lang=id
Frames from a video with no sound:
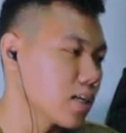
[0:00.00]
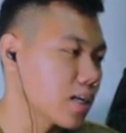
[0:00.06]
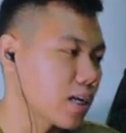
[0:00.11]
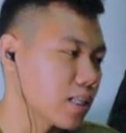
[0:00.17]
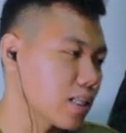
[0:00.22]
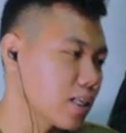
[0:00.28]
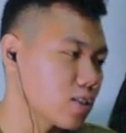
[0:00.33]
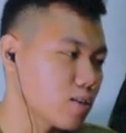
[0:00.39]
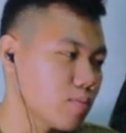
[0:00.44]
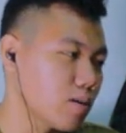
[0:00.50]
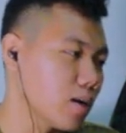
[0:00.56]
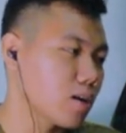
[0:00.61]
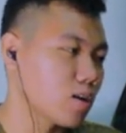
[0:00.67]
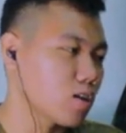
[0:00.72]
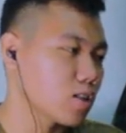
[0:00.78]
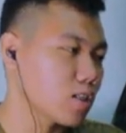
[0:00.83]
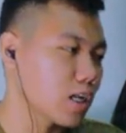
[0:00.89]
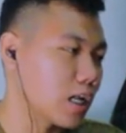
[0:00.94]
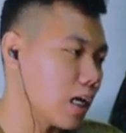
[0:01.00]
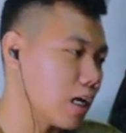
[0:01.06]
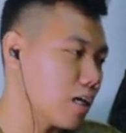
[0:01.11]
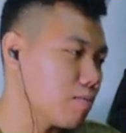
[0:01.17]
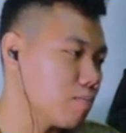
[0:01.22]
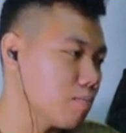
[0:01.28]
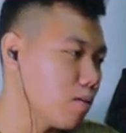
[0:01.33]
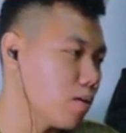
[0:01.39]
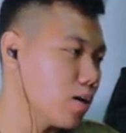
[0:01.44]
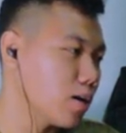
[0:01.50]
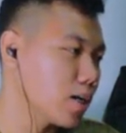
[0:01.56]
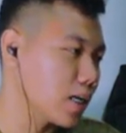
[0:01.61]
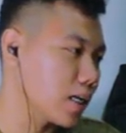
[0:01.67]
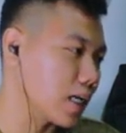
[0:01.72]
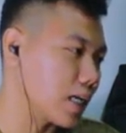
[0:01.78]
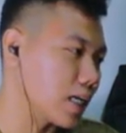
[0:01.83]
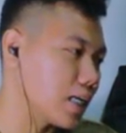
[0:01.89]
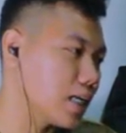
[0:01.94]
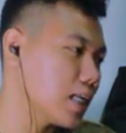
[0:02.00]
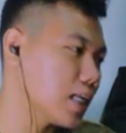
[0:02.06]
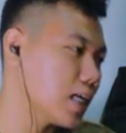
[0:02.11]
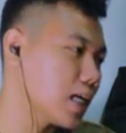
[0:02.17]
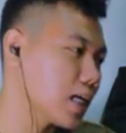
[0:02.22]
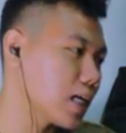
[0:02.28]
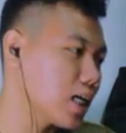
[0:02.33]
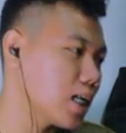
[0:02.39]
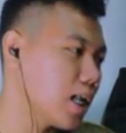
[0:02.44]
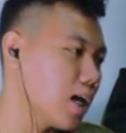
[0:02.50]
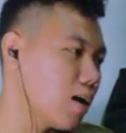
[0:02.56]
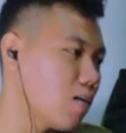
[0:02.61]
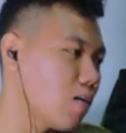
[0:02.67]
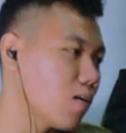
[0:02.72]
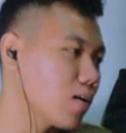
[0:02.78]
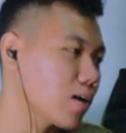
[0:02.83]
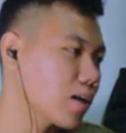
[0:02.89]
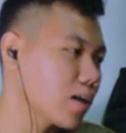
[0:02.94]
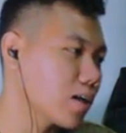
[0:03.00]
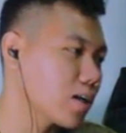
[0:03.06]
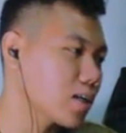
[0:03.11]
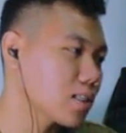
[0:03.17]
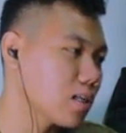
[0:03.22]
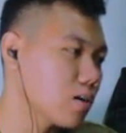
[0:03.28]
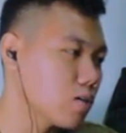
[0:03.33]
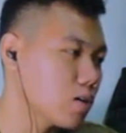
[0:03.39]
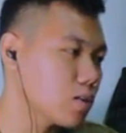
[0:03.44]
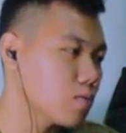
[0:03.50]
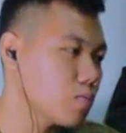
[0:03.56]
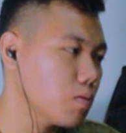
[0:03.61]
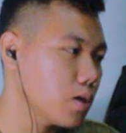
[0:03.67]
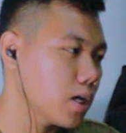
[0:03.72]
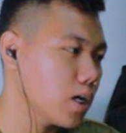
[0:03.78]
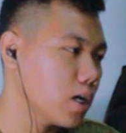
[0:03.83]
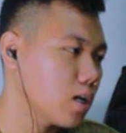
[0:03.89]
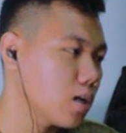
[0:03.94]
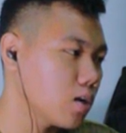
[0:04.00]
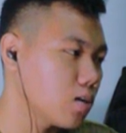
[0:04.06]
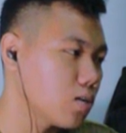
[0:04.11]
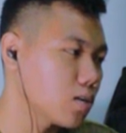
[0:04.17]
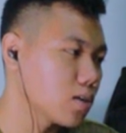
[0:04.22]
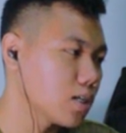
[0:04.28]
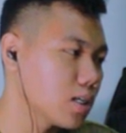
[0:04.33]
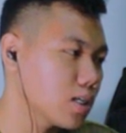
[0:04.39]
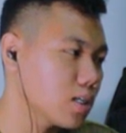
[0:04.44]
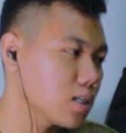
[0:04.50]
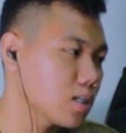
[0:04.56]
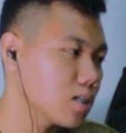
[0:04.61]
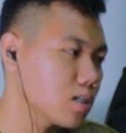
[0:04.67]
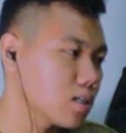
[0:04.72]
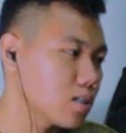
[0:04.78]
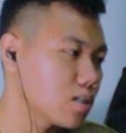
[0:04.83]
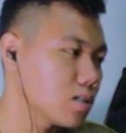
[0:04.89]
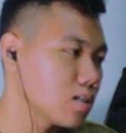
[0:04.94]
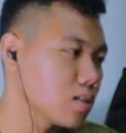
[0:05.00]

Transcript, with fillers: kita coba nonton lah mohon angle-angle oke ketawa semua ya login